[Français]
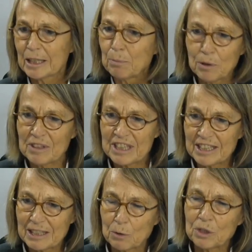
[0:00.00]
qui peuvent les
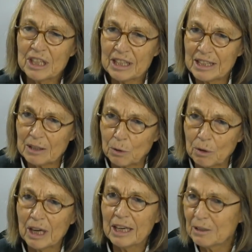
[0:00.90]
interroger,
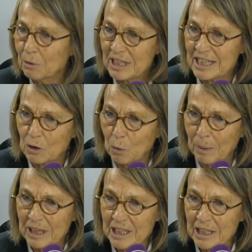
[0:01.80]
d'être là et de les
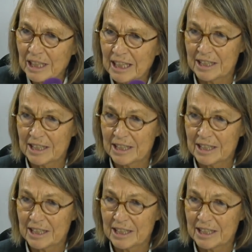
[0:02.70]
accompagner.